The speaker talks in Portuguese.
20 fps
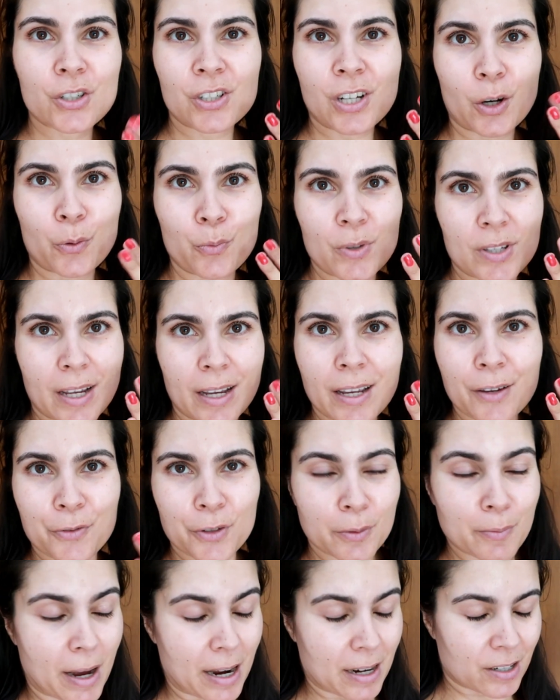Já comecei a
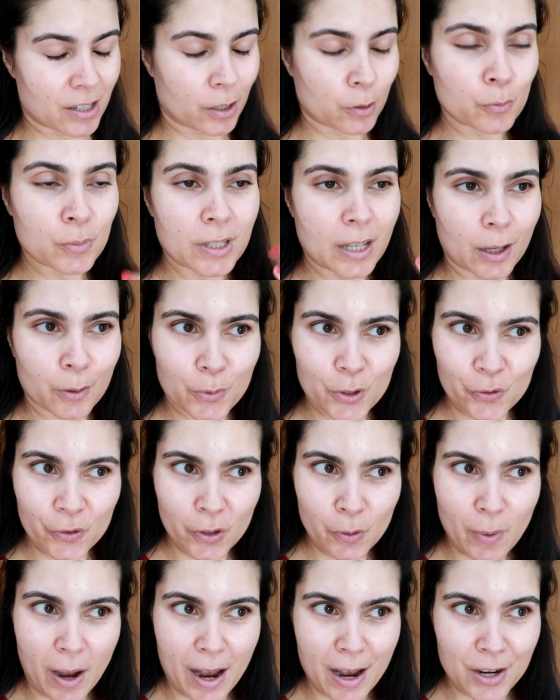filmar, já comecei algumas
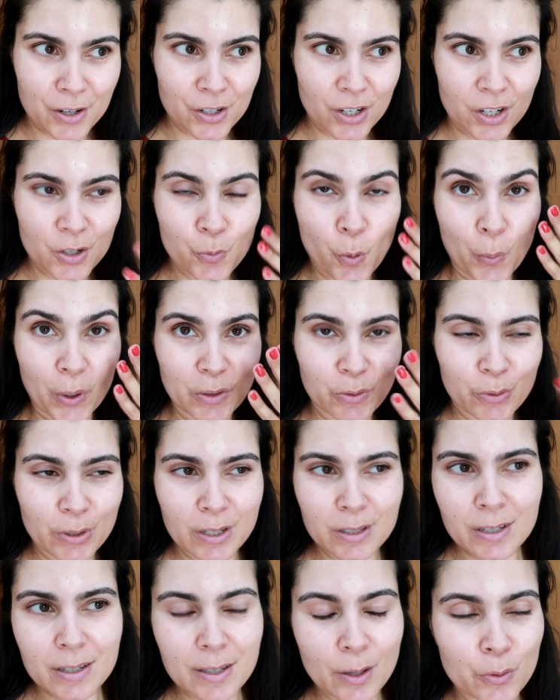filmagens, momento de
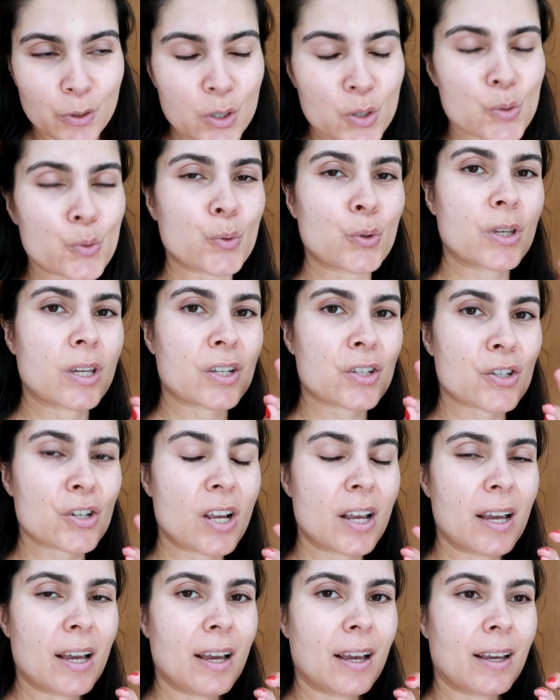transição das unhas.
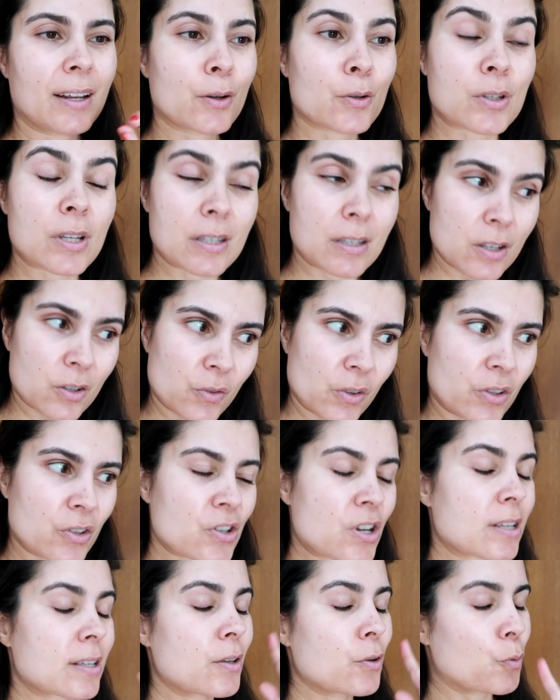Não sei se esse vídeo
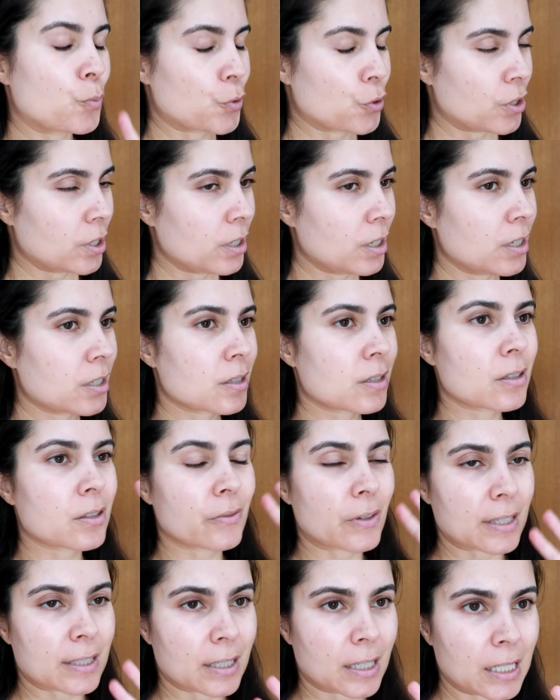já saiu, como eu disse, se
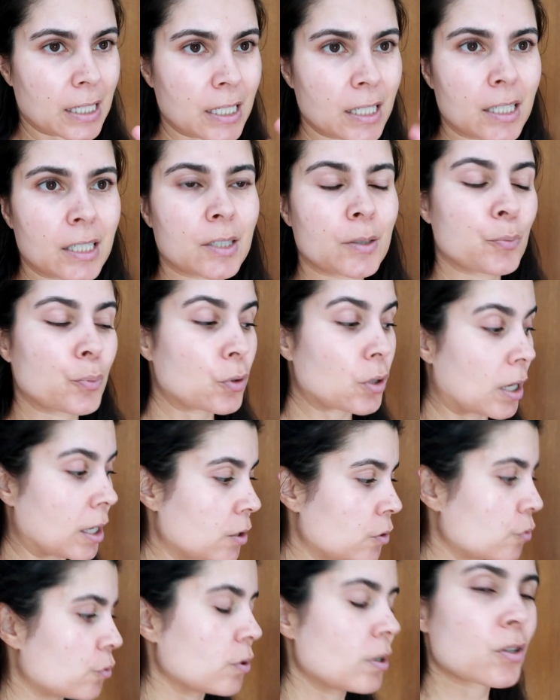vai sair.
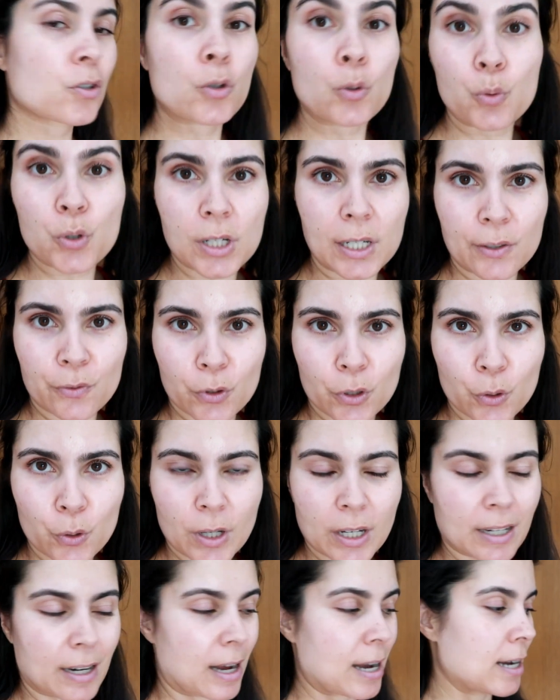Portanto, subscrevam aqui o
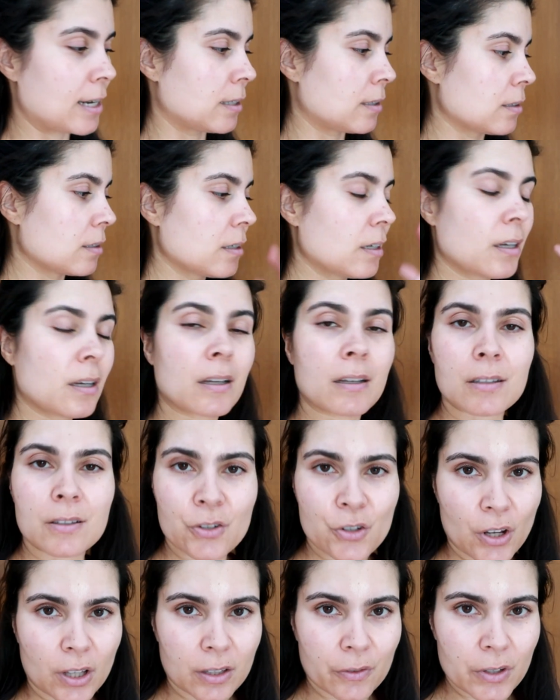canal,
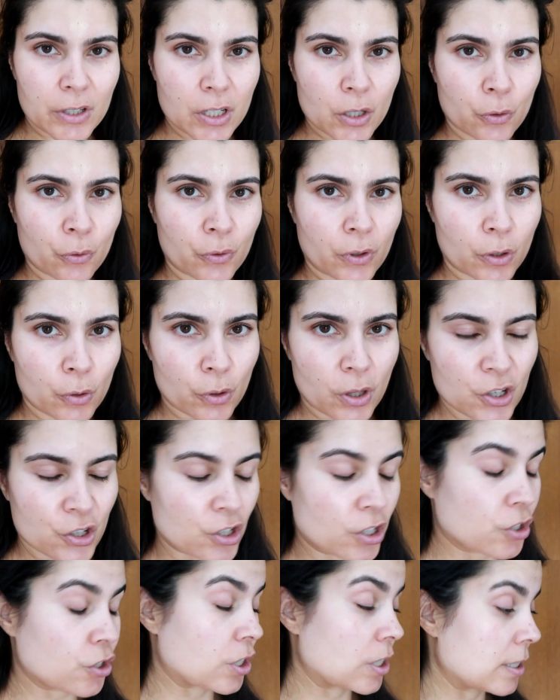se já tiver saído o vídeo eu deixo
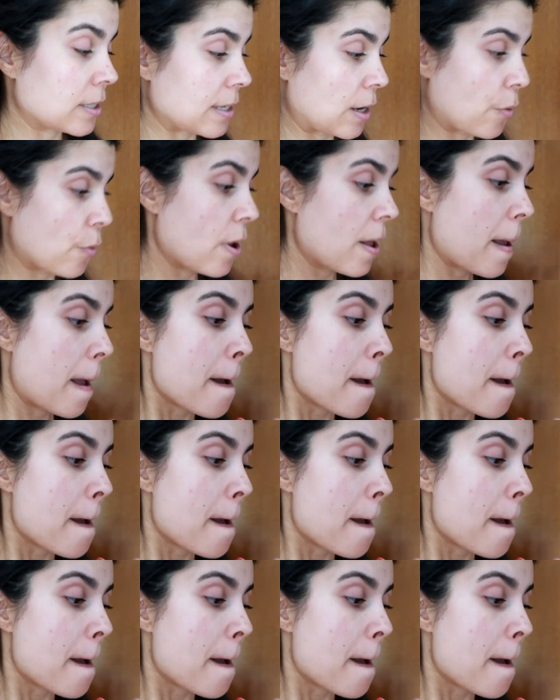na descrição.